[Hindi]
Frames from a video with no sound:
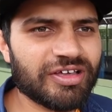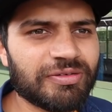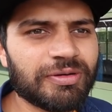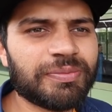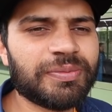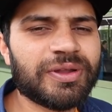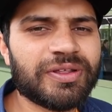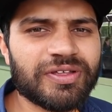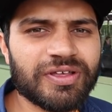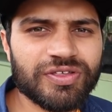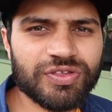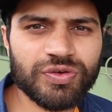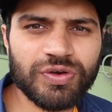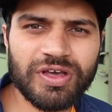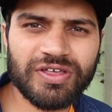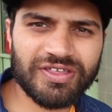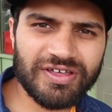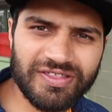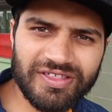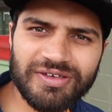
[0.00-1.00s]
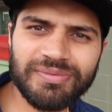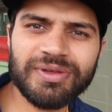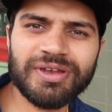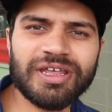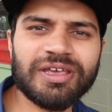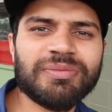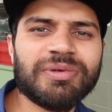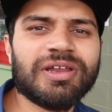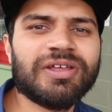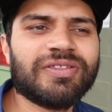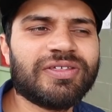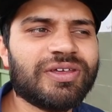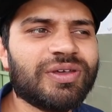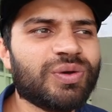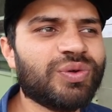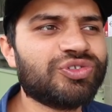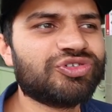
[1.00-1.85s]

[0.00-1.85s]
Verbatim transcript: जब अपने देश को आज़ादी भी नहीं मिली थी